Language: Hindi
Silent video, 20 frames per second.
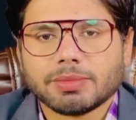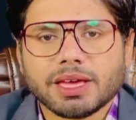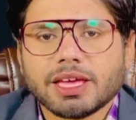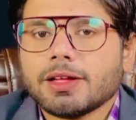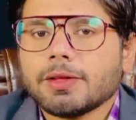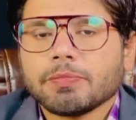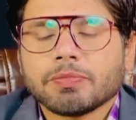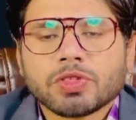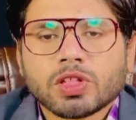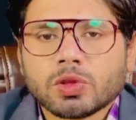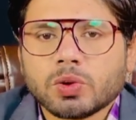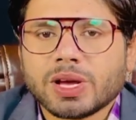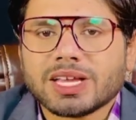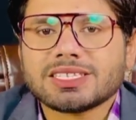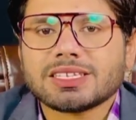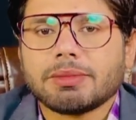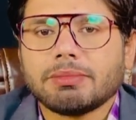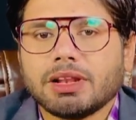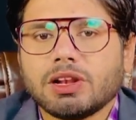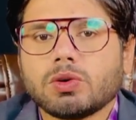में तो
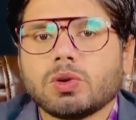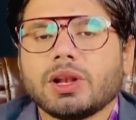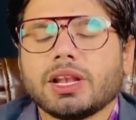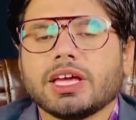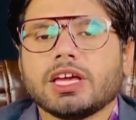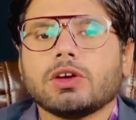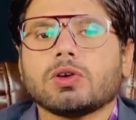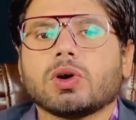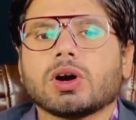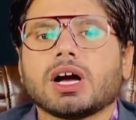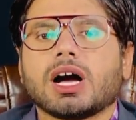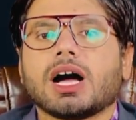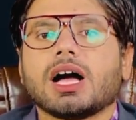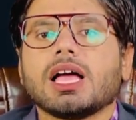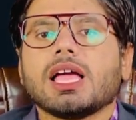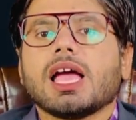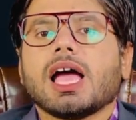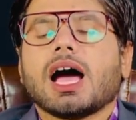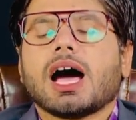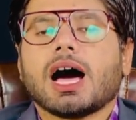ऐसा बिल्कुल नहीं होगा
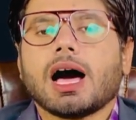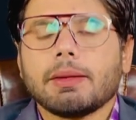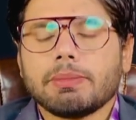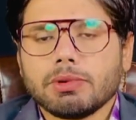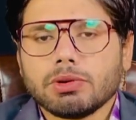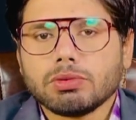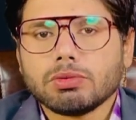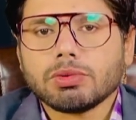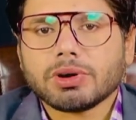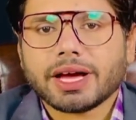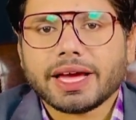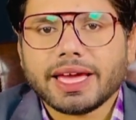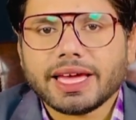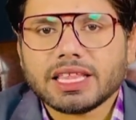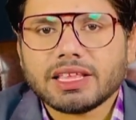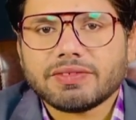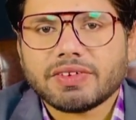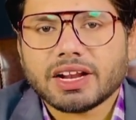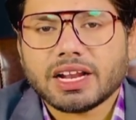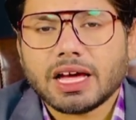आप लोगों का एक
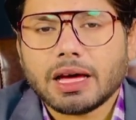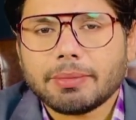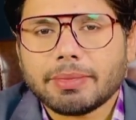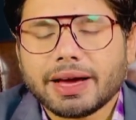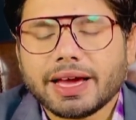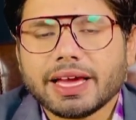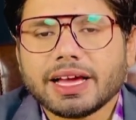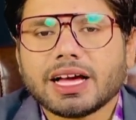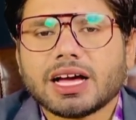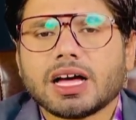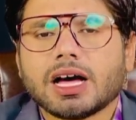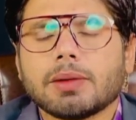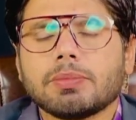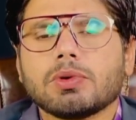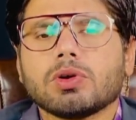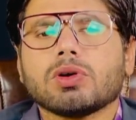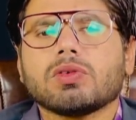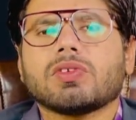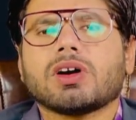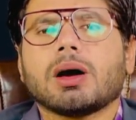दफा नाम आएगा आप
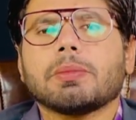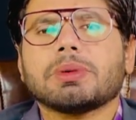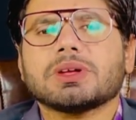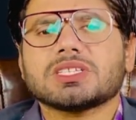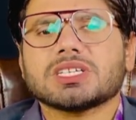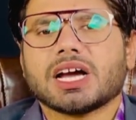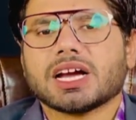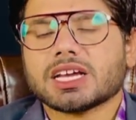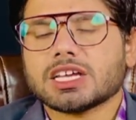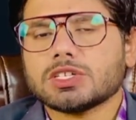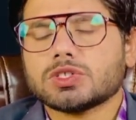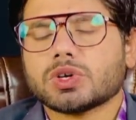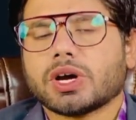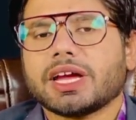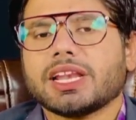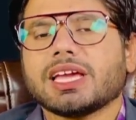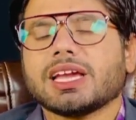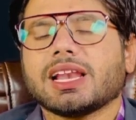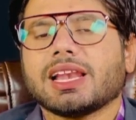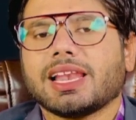लोग वहां पे जाके
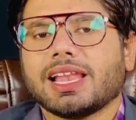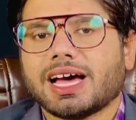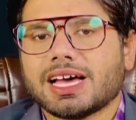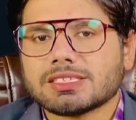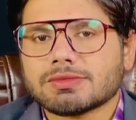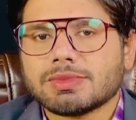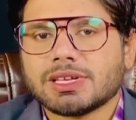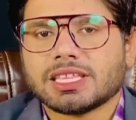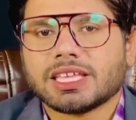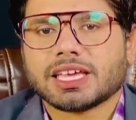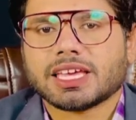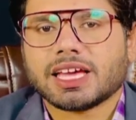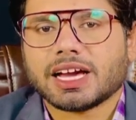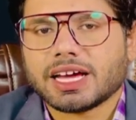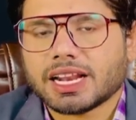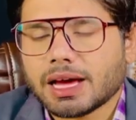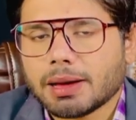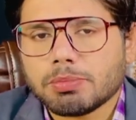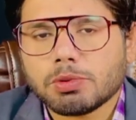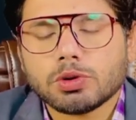ज्वाइनिंग लाजमी देंगे अगर
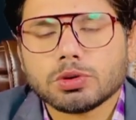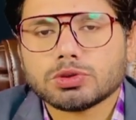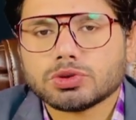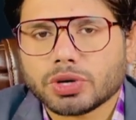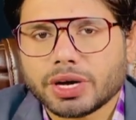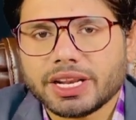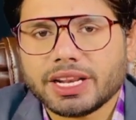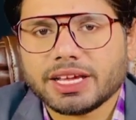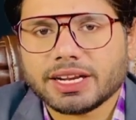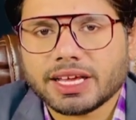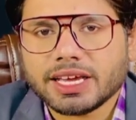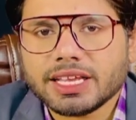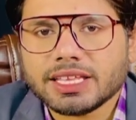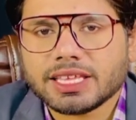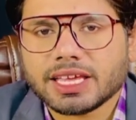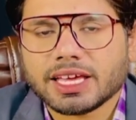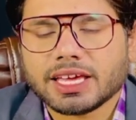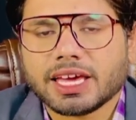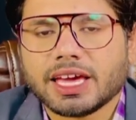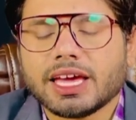आप लोग ज्वाइनिंग नहीं
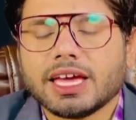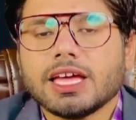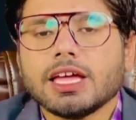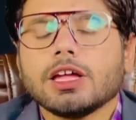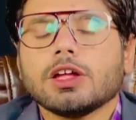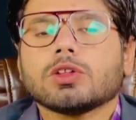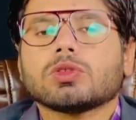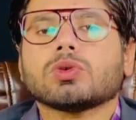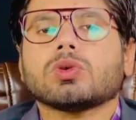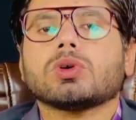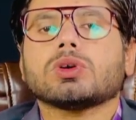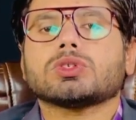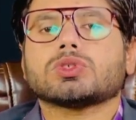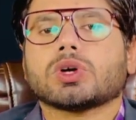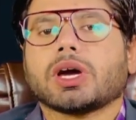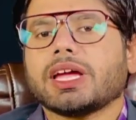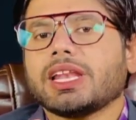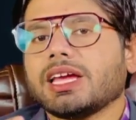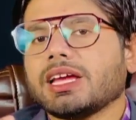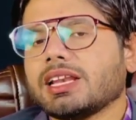देंगे तो
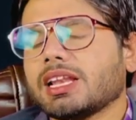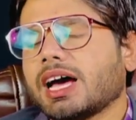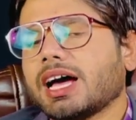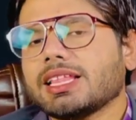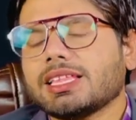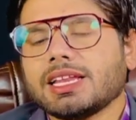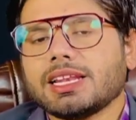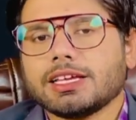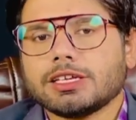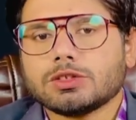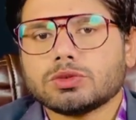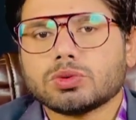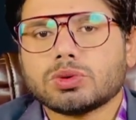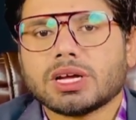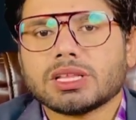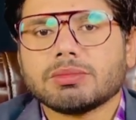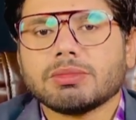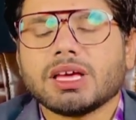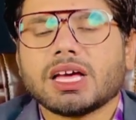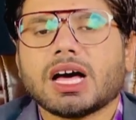ज्वाइनिंग ना देने की
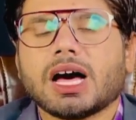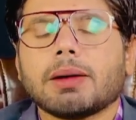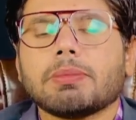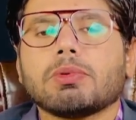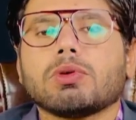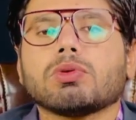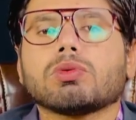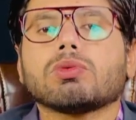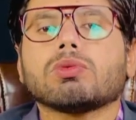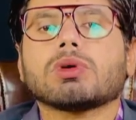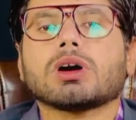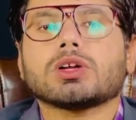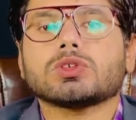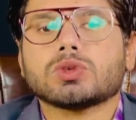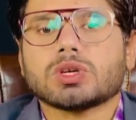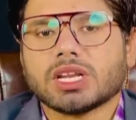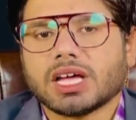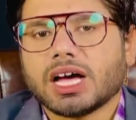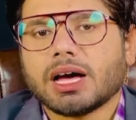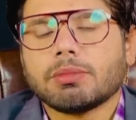सूरत में आप लोगों का जो
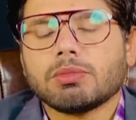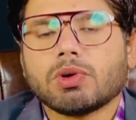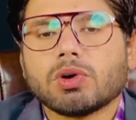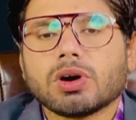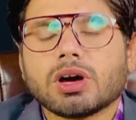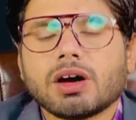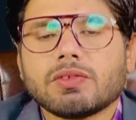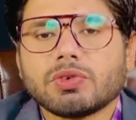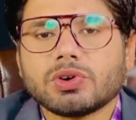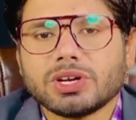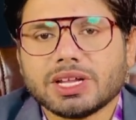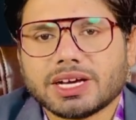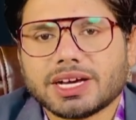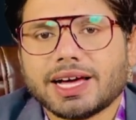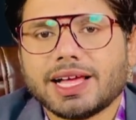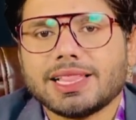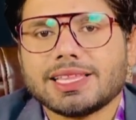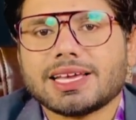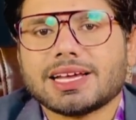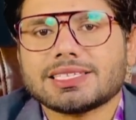नाम होगा वो
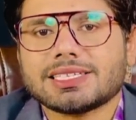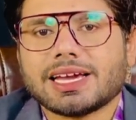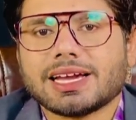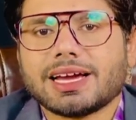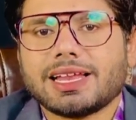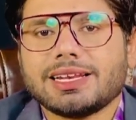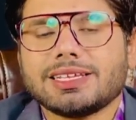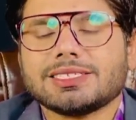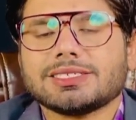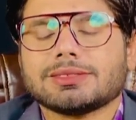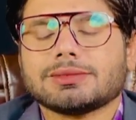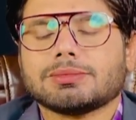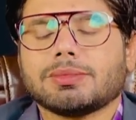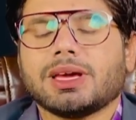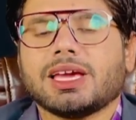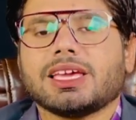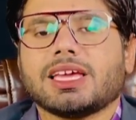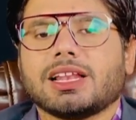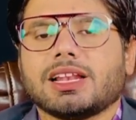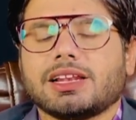निकाल दिया जाएगा लिस्ट
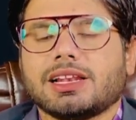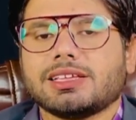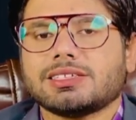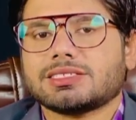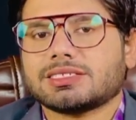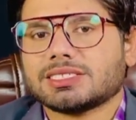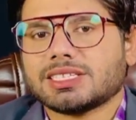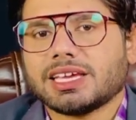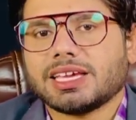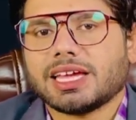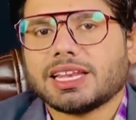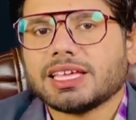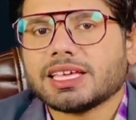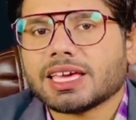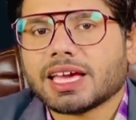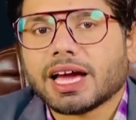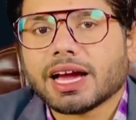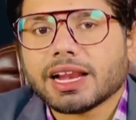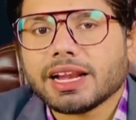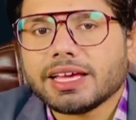में लिस्ट से यानी कि
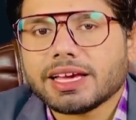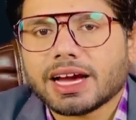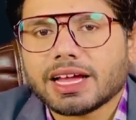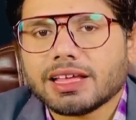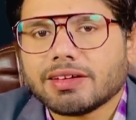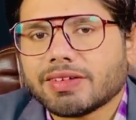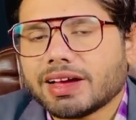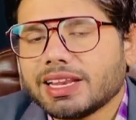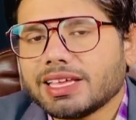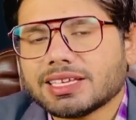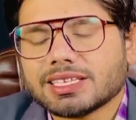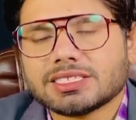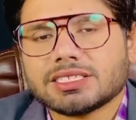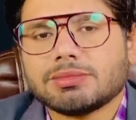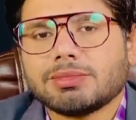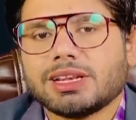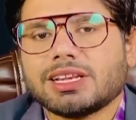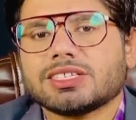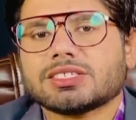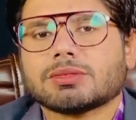अगली आने वाली किसी
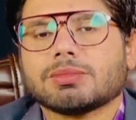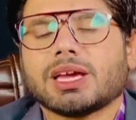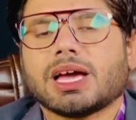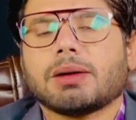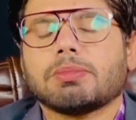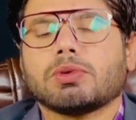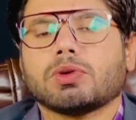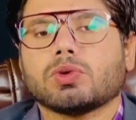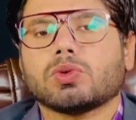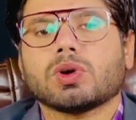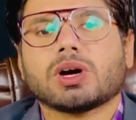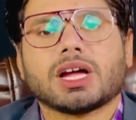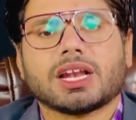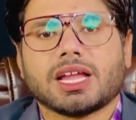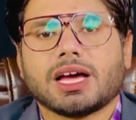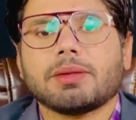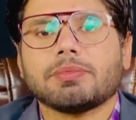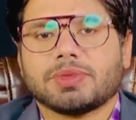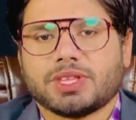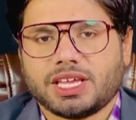भी लिस्ट में आप लोगों का
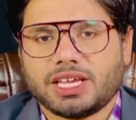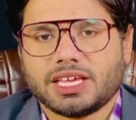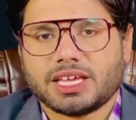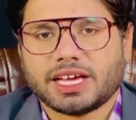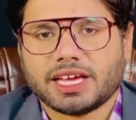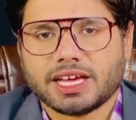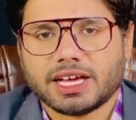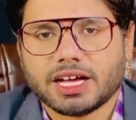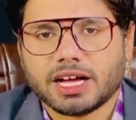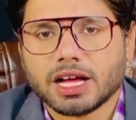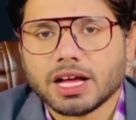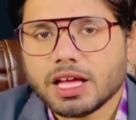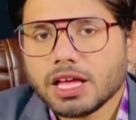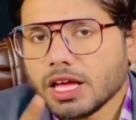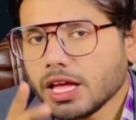नाम नहीं आएगा